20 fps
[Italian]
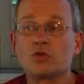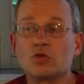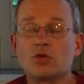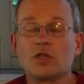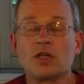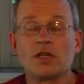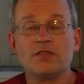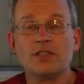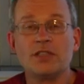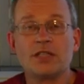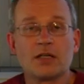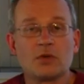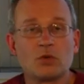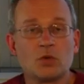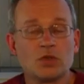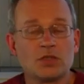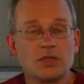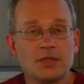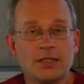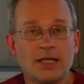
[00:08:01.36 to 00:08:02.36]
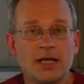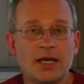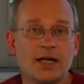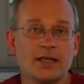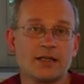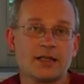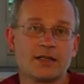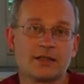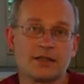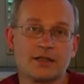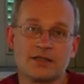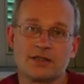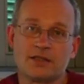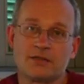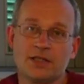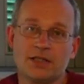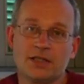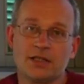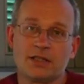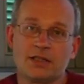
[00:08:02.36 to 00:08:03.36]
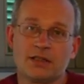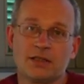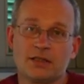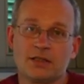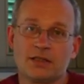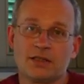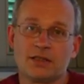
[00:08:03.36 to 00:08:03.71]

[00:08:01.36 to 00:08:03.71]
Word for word: tutta la vita quotidiana che si vede